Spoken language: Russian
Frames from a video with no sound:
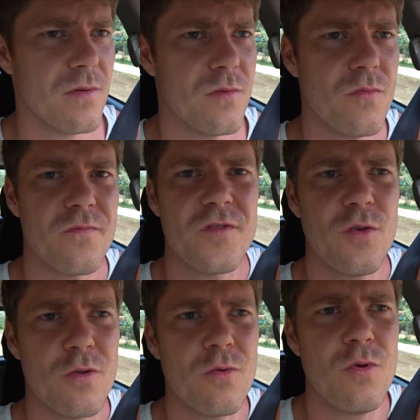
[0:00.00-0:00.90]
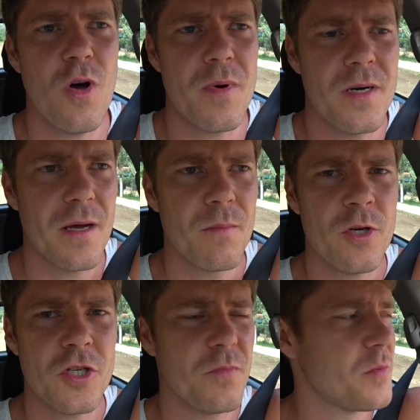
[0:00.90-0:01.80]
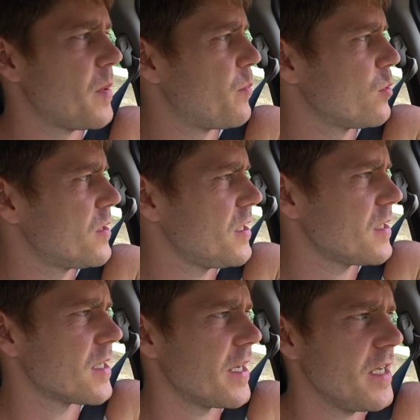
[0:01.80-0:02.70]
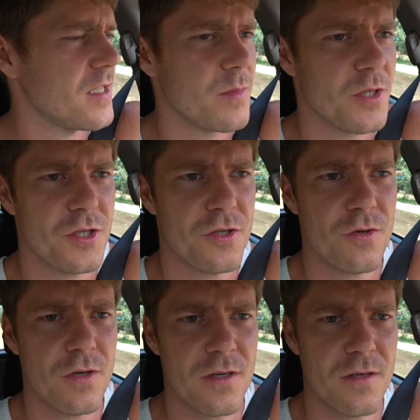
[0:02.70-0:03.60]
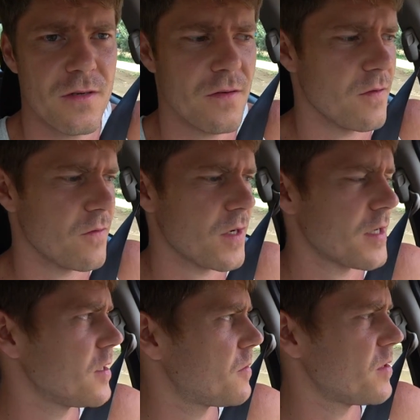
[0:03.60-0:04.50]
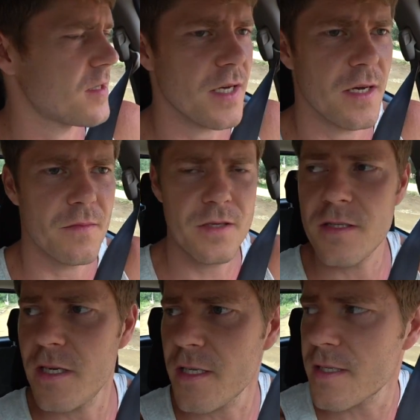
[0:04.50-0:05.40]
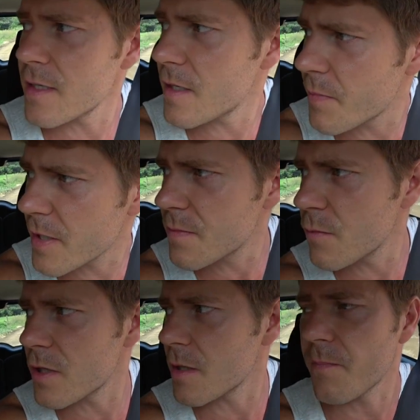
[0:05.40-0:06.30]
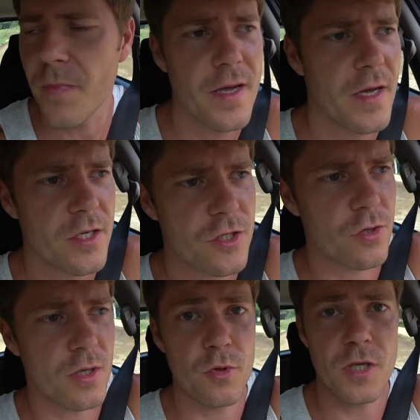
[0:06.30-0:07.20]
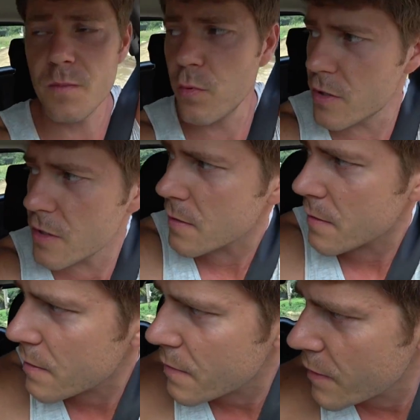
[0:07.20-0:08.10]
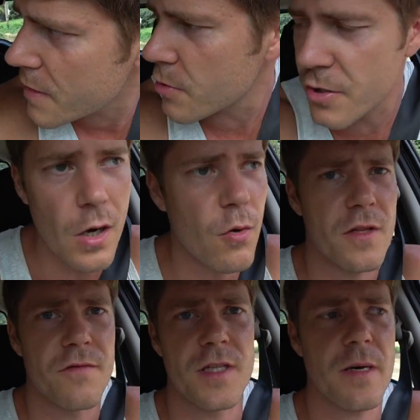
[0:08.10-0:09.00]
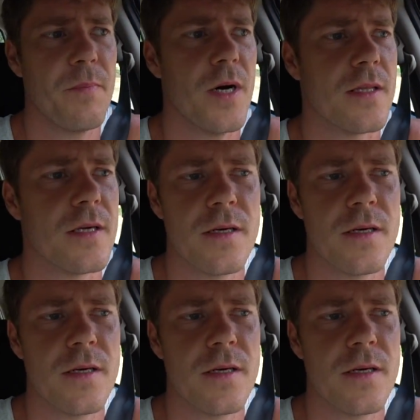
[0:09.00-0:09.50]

ну, в сторону дома. Может быть, по пути заедем еще какие-нибудь места интересные, посмотрим, что там у нас будет. Возможно, какой-то водопад.